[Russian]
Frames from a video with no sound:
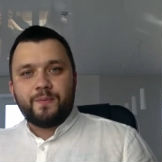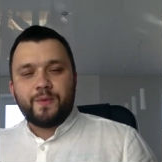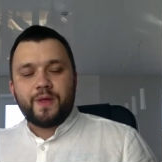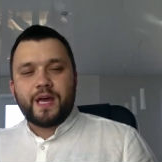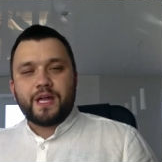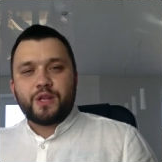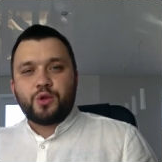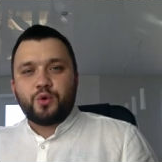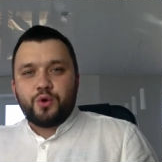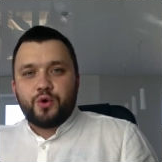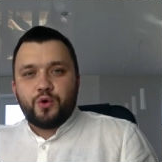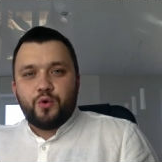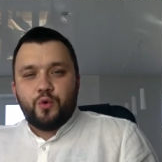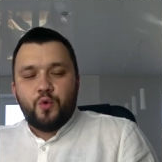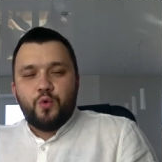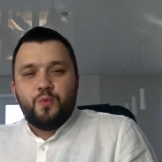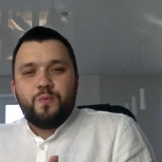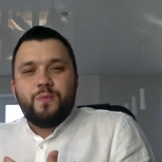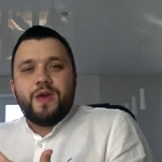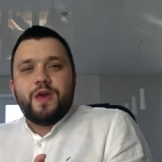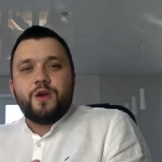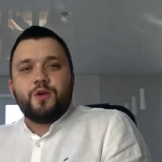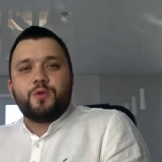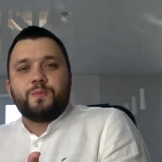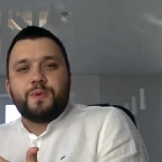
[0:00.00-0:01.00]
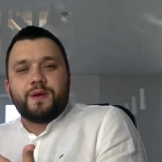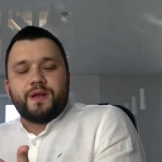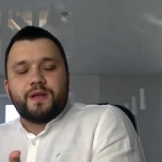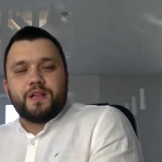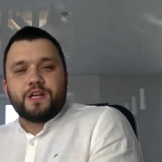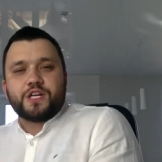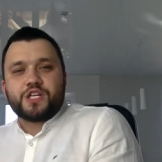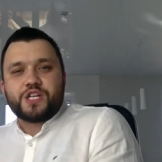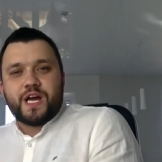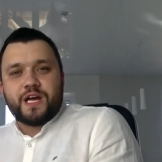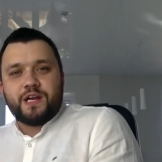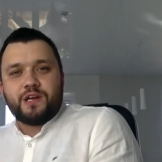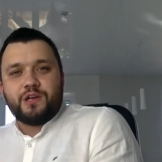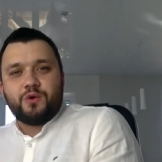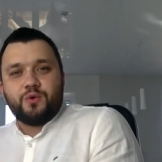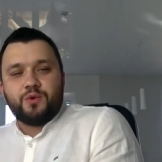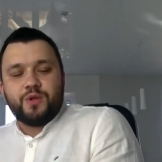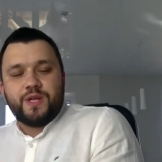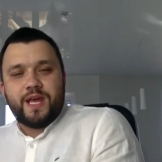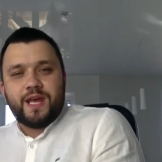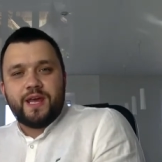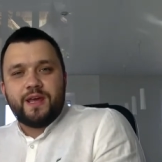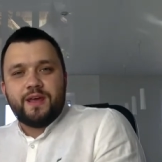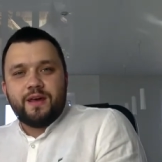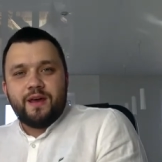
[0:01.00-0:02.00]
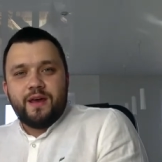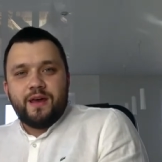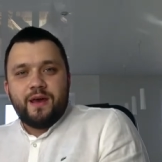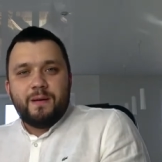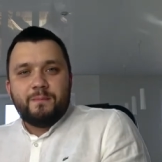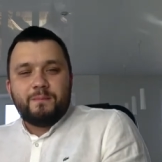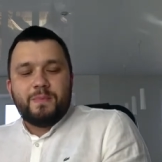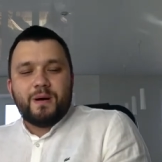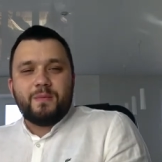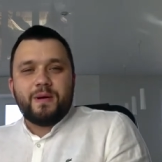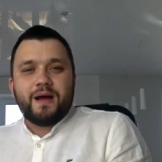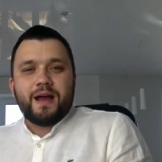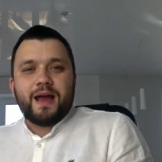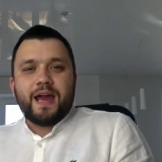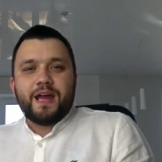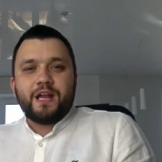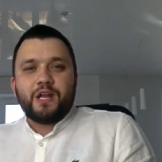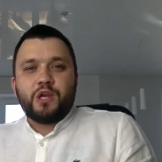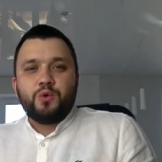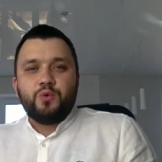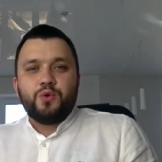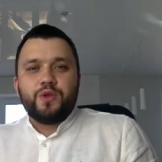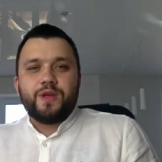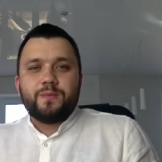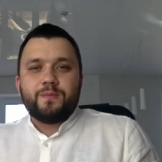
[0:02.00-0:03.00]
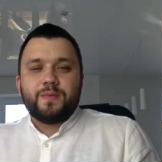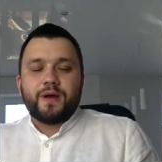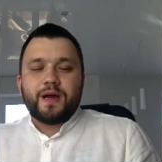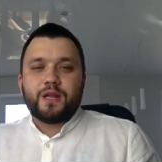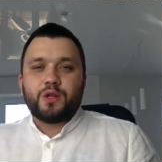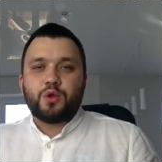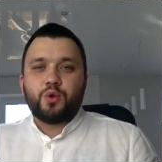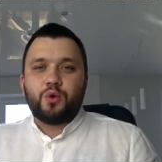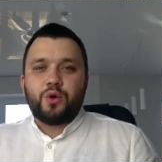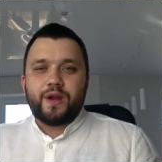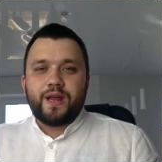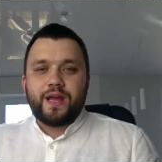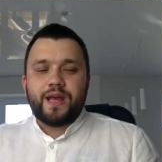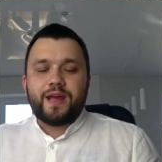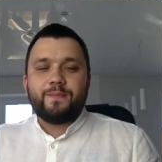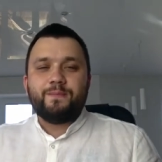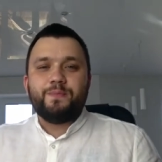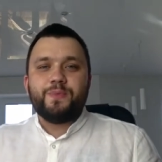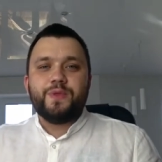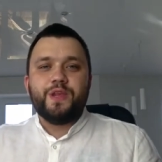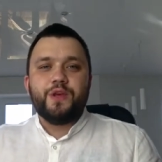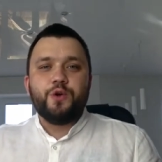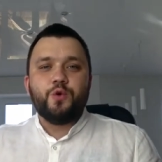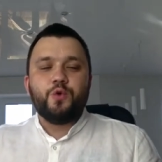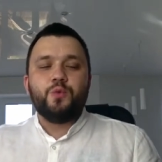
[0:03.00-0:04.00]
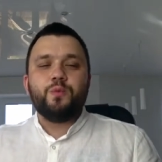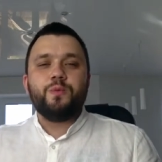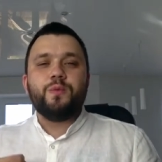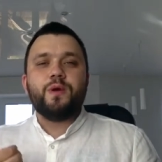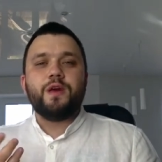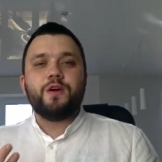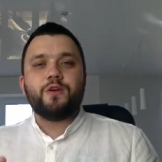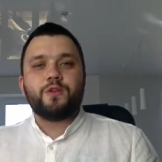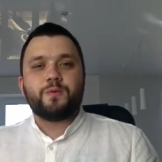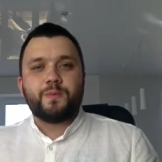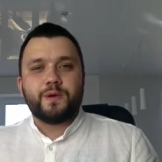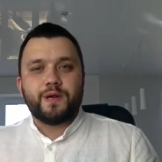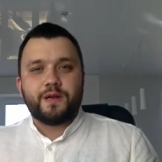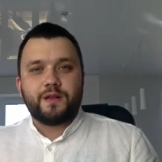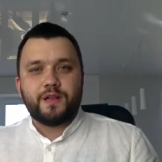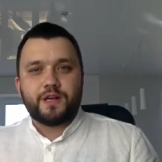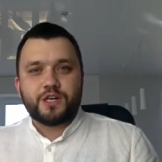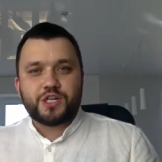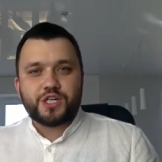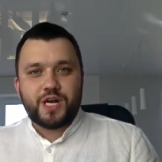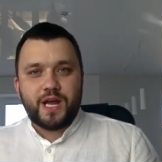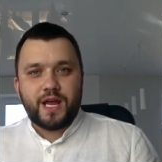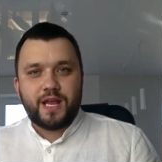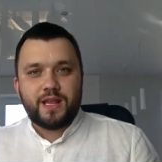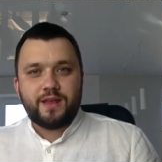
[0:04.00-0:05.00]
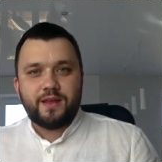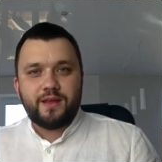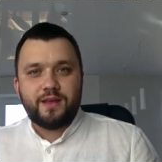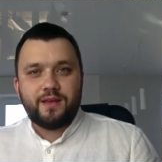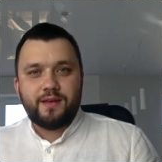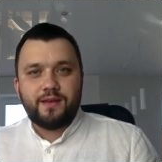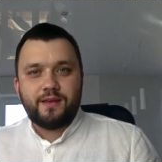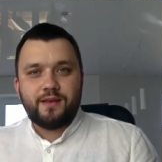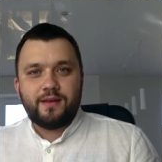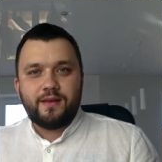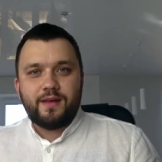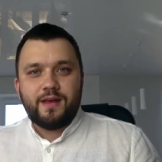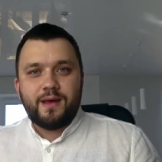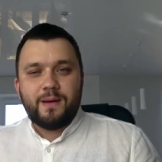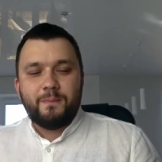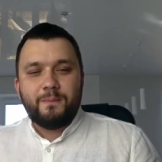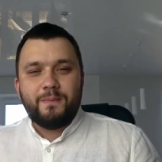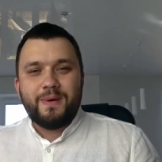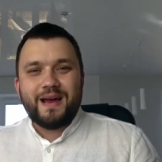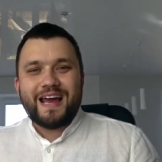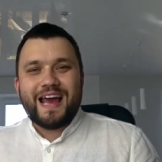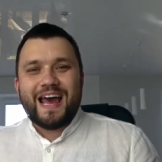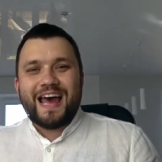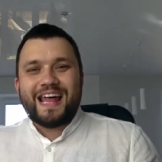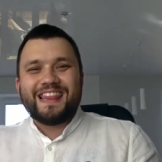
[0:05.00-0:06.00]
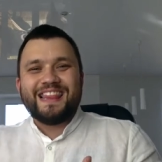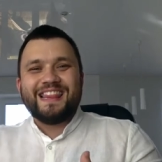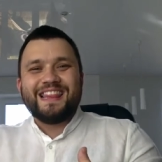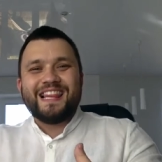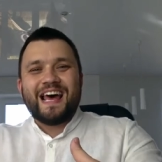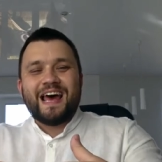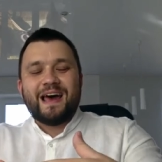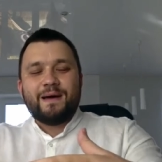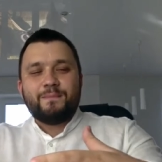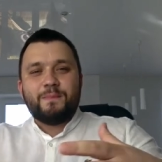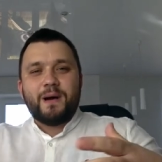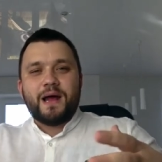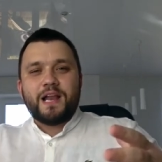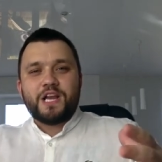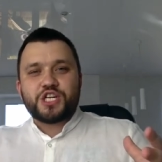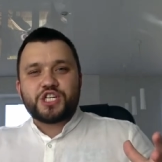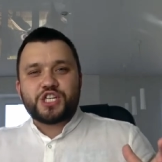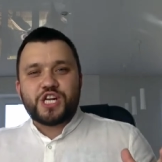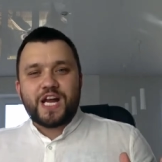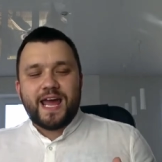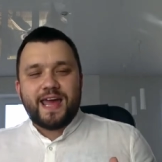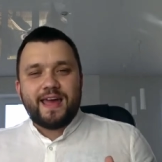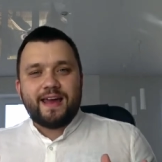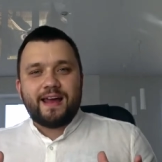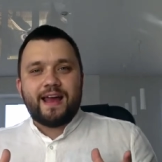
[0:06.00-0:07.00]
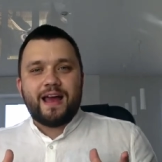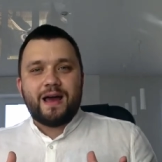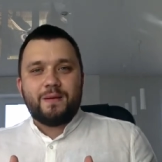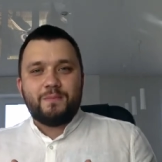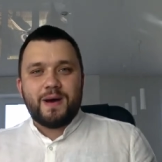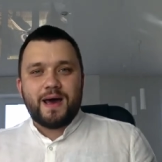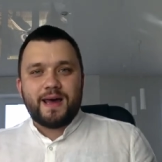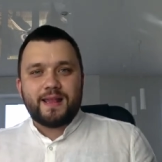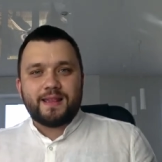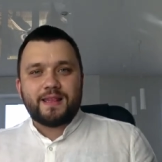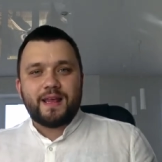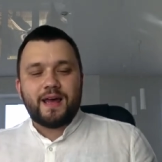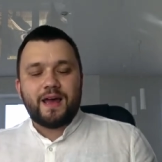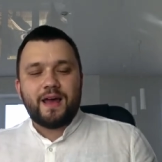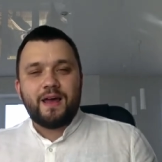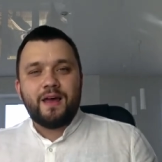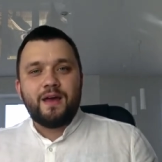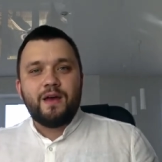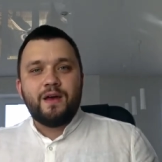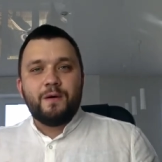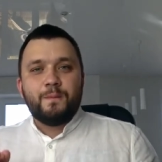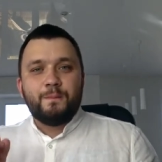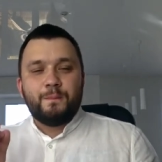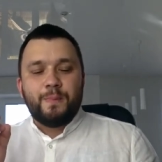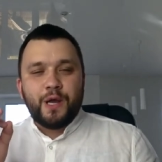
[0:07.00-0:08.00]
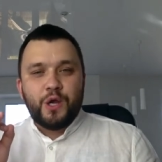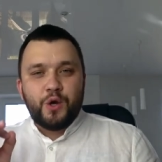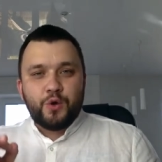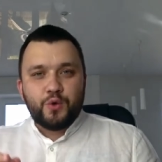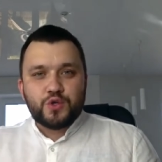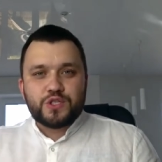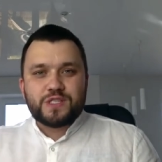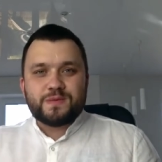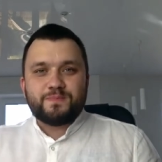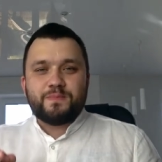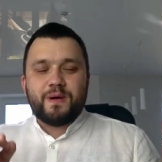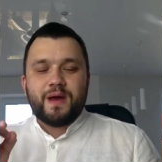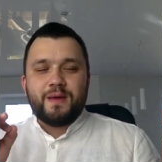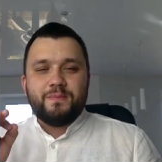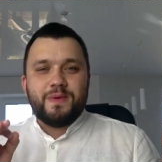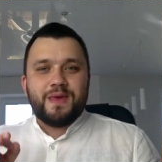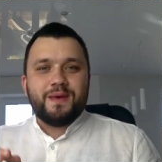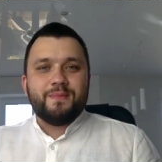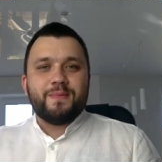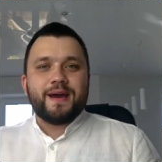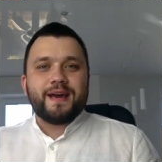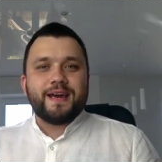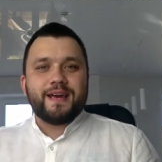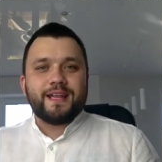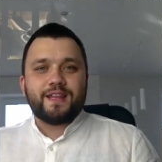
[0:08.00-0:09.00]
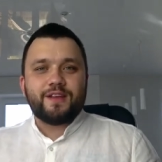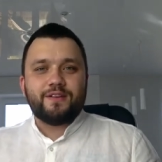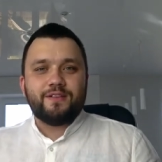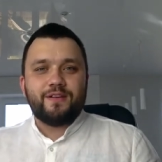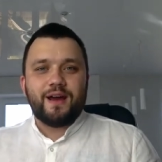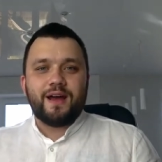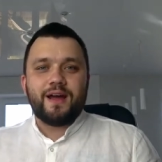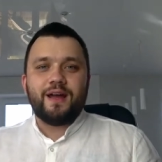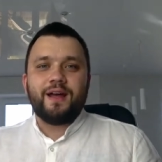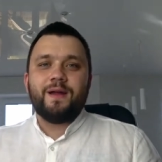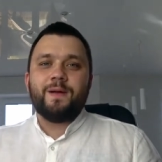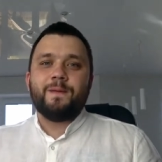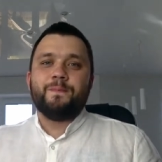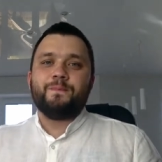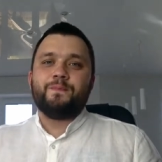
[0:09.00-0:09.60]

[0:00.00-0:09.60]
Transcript: которые умеют приглашать людей, помогают людям, которые не умеют приглашать. Мы одна большая команда – Плюс, помимо этого,